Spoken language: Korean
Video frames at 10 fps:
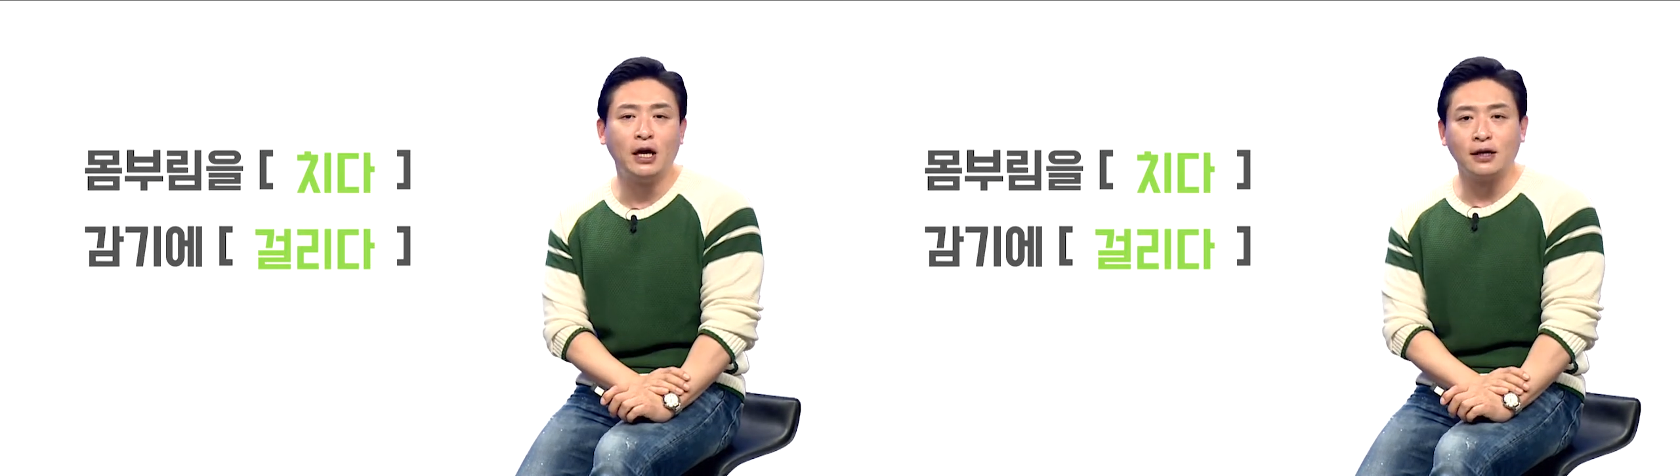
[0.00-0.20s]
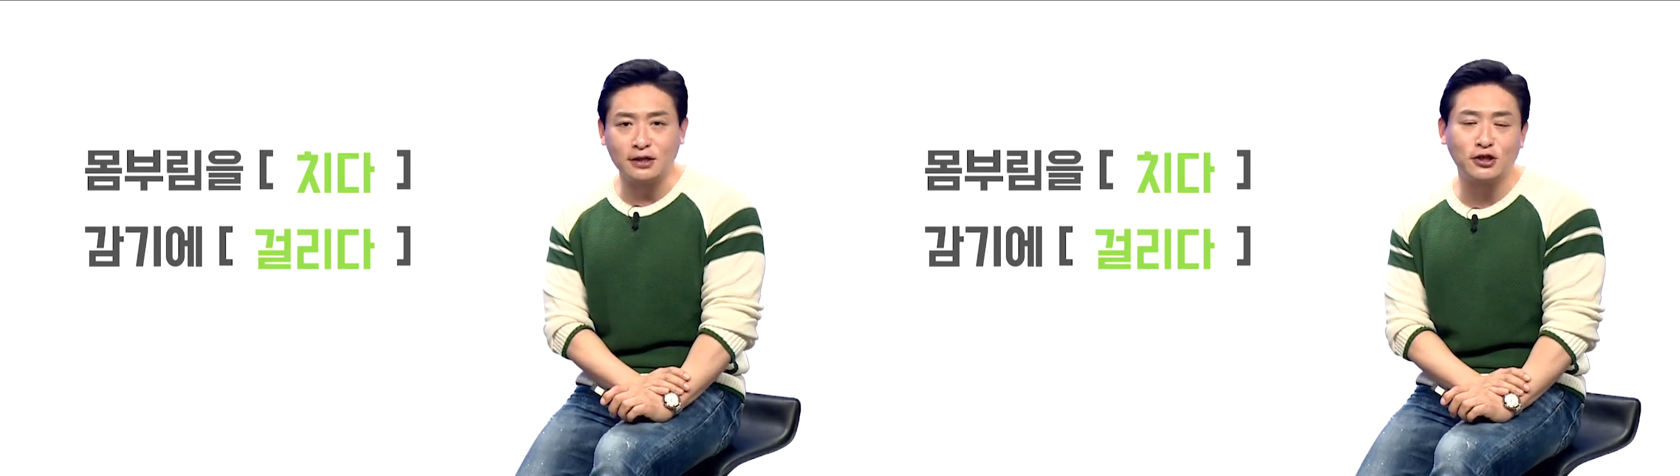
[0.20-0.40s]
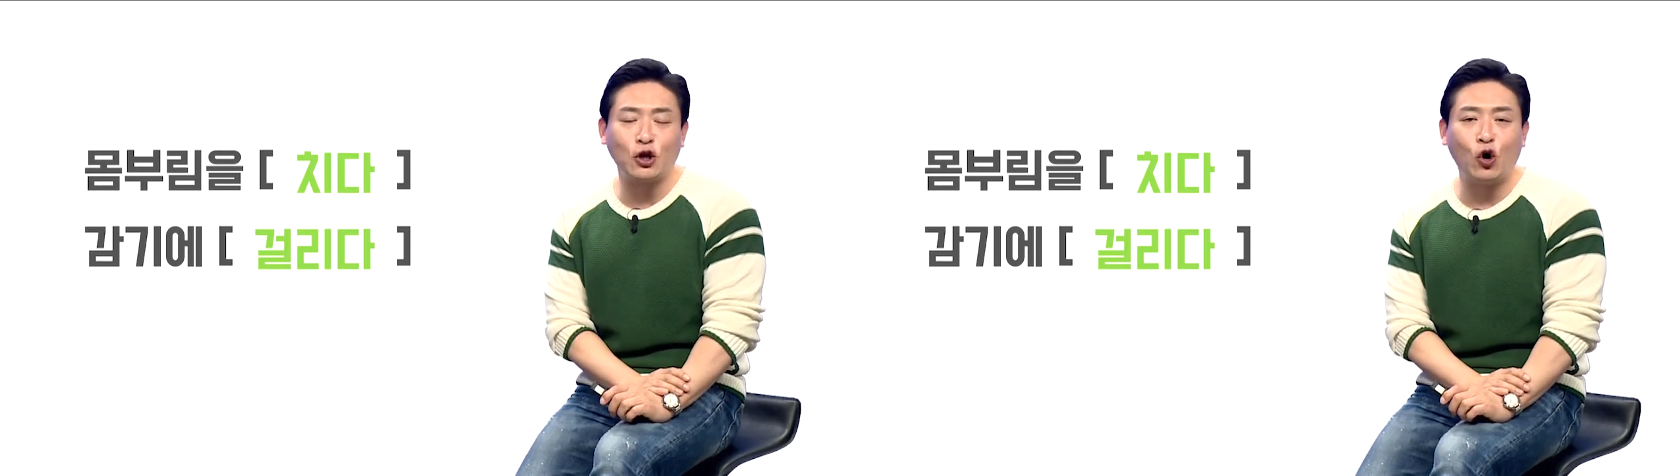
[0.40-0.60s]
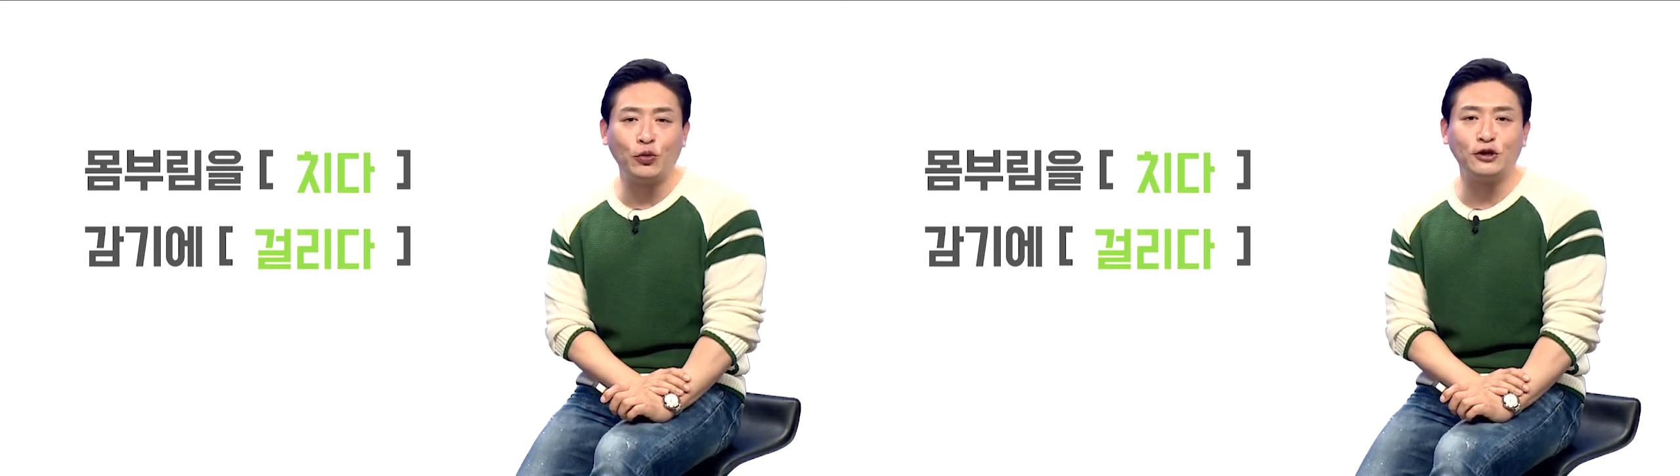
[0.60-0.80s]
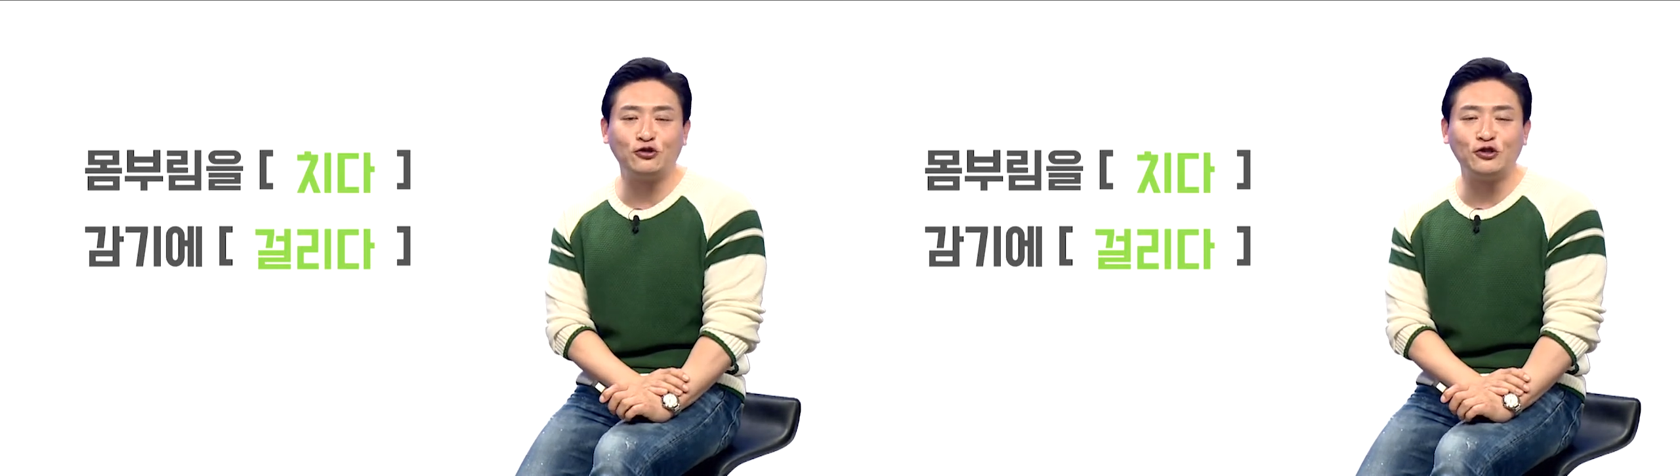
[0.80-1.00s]
그들은
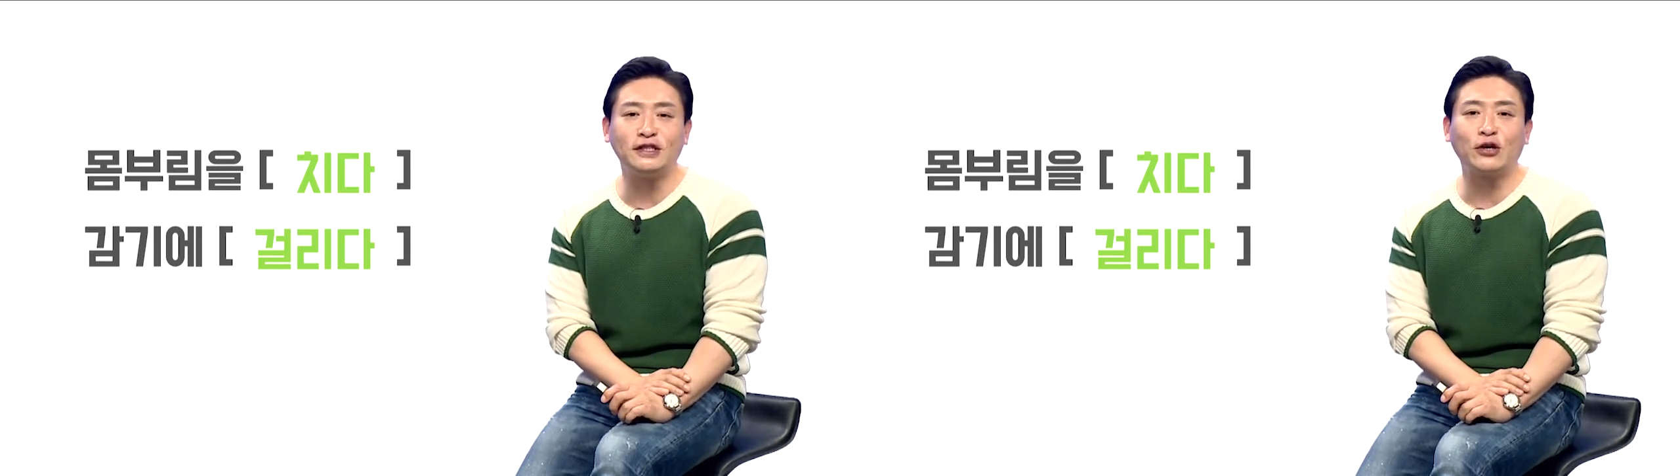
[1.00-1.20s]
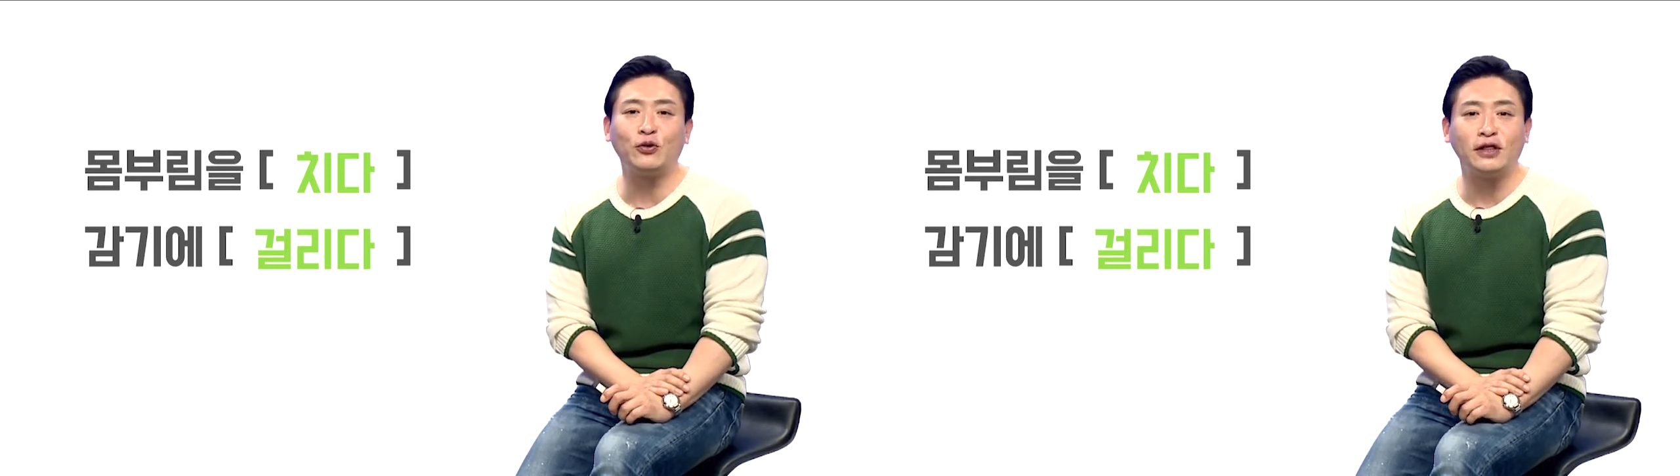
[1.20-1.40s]
어휘를 출제하고